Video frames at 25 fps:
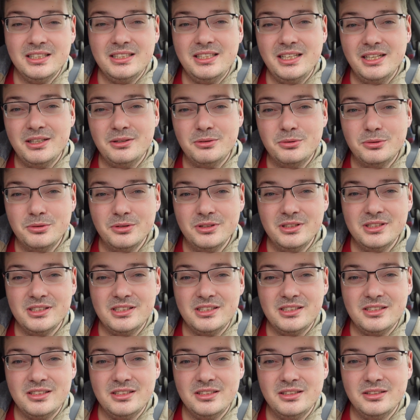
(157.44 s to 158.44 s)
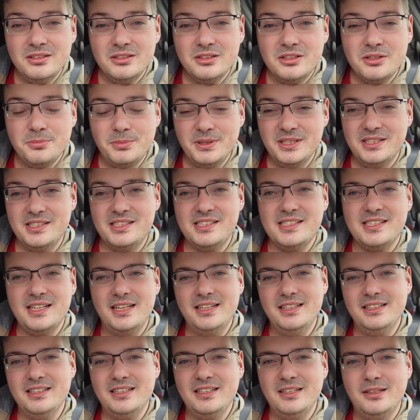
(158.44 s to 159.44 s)
der uns zumindest
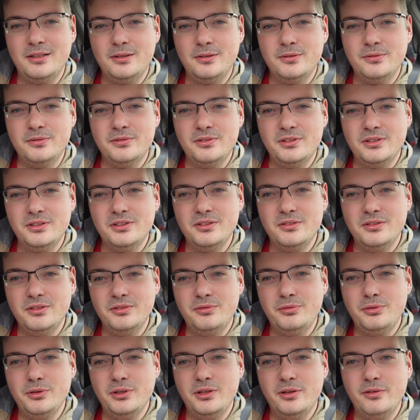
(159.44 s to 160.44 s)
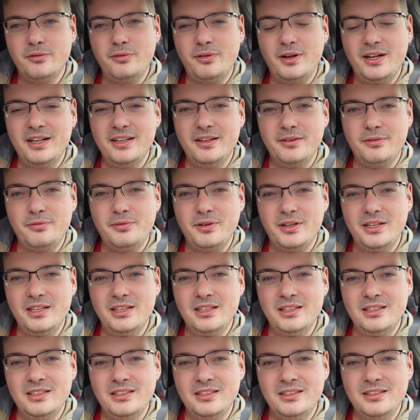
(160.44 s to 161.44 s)
Zeit erkauft für den Fall der
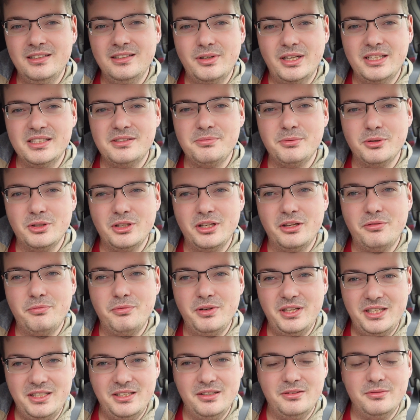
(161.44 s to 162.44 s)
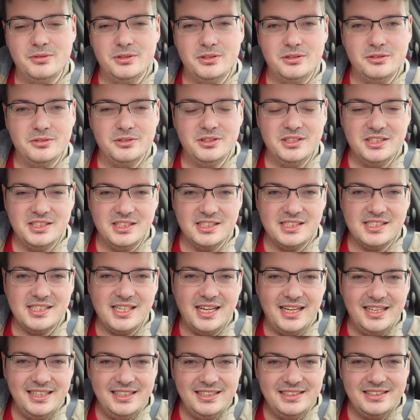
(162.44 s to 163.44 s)
Fälle, wenn es wirklich wichtig wird. Und diese
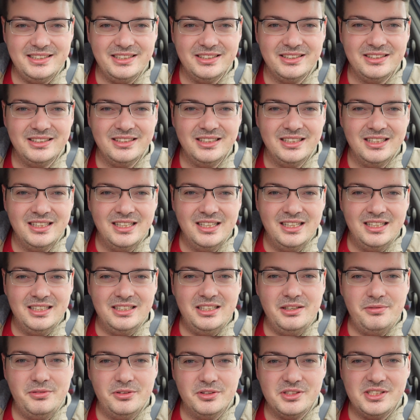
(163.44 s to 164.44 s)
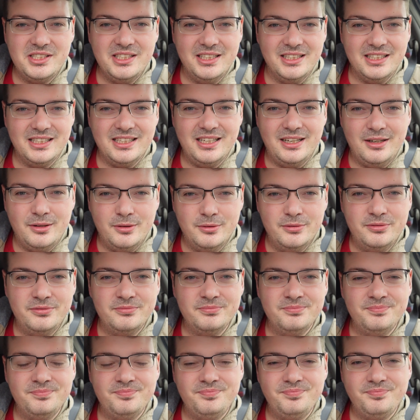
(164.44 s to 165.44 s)
Zeit, die wir uns hier
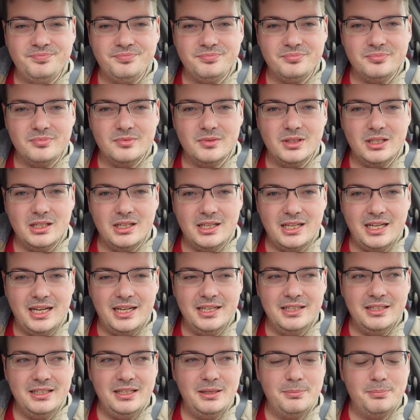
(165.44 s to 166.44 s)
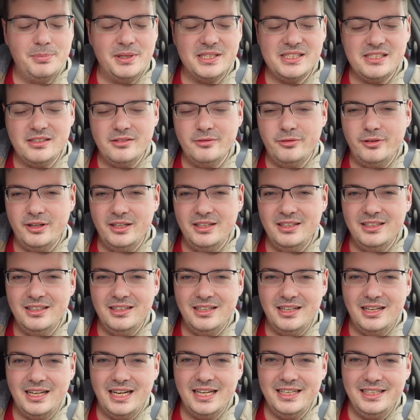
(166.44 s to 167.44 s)
erkaufen, kann im besten Fall
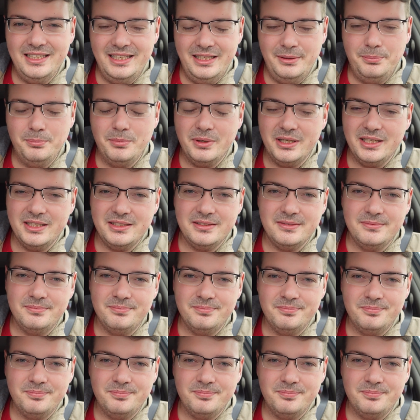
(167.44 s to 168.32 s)
ein Leben retten.